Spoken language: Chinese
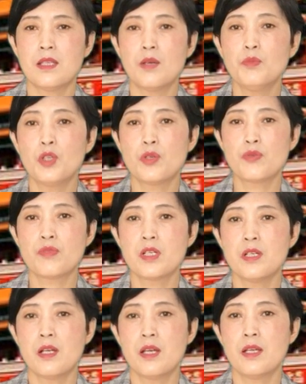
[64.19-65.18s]
节目的主
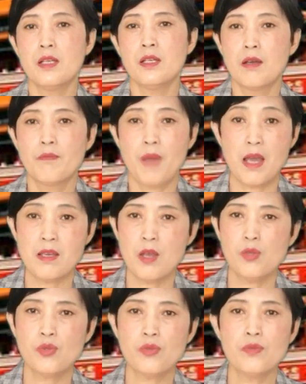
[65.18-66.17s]
持人白
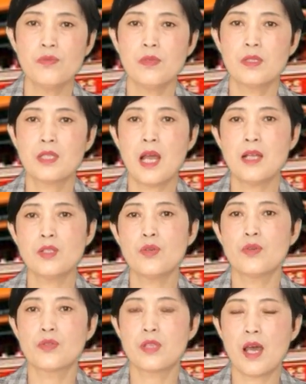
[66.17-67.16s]
岩松，他
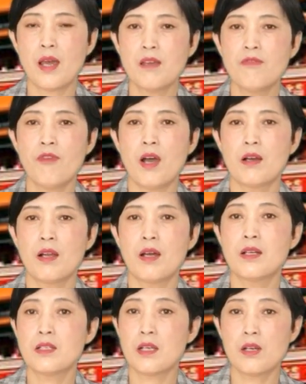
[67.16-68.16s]
就采访
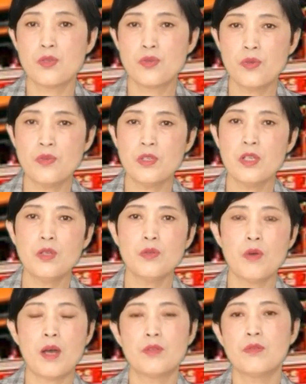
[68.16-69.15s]
了这个中医
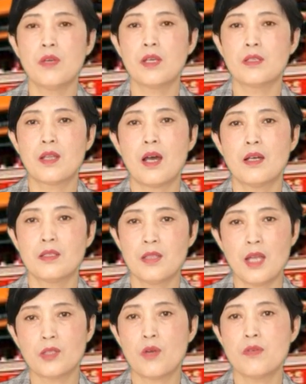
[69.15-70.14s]
团队的
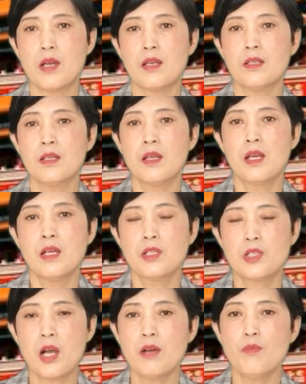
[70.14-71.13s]
带头人
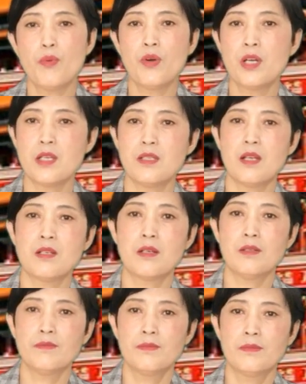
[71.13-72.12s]
张伯礼先
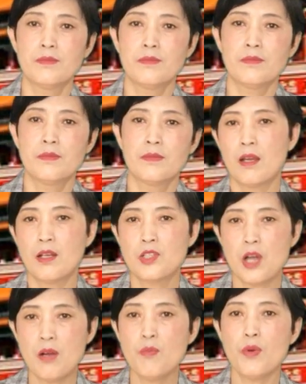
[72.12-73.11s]
生，
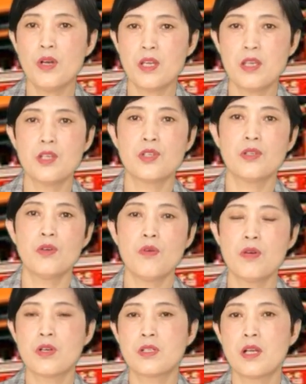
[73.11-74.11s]
张伯礼医生
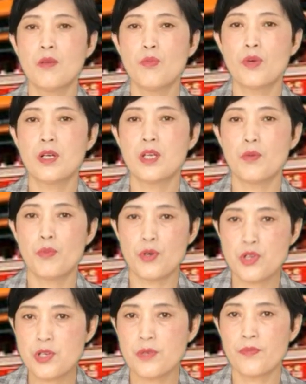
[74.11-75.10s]
或者张伯礼博
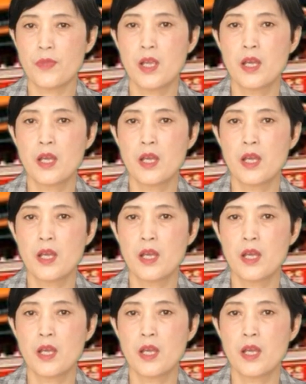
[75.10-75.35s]
士。